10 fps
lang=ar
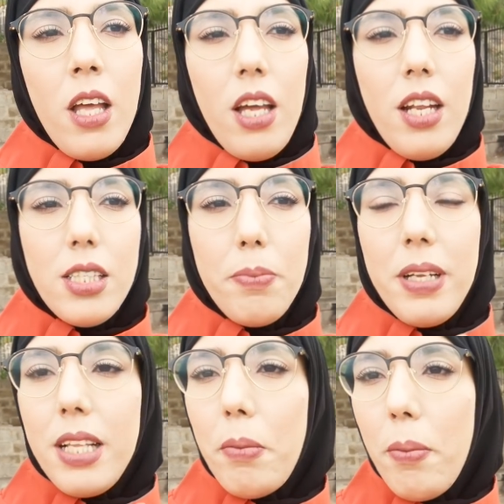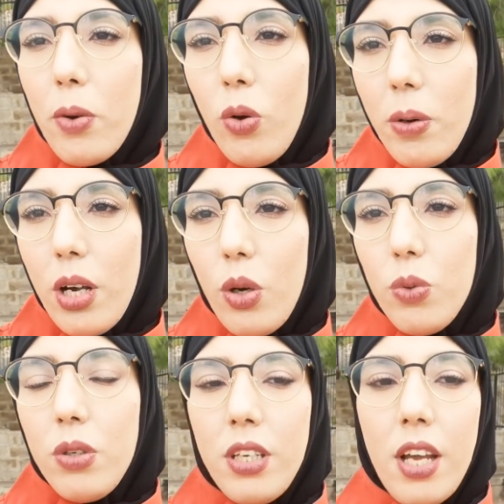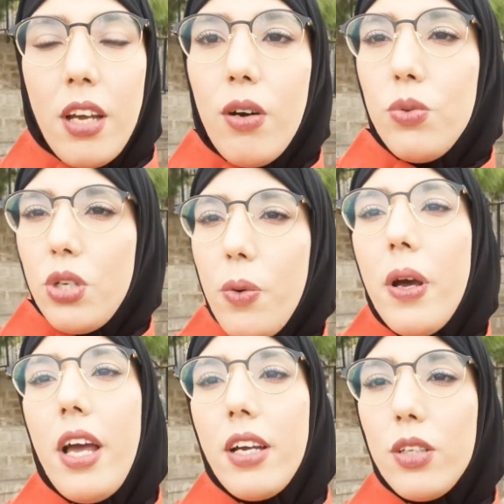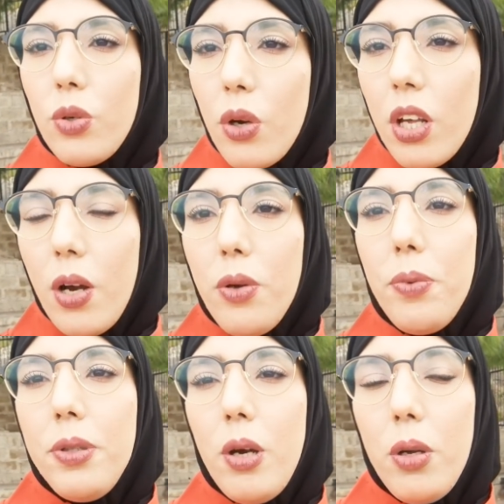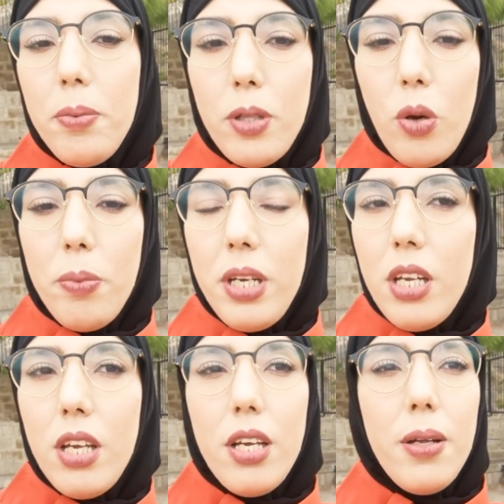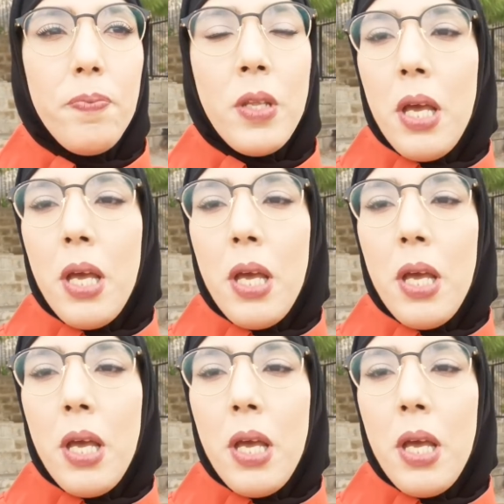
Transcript: على حساب البنات اللي ما عمرهم قراو هنايا وجاو اه يقدروا يقراو يبداو من آه،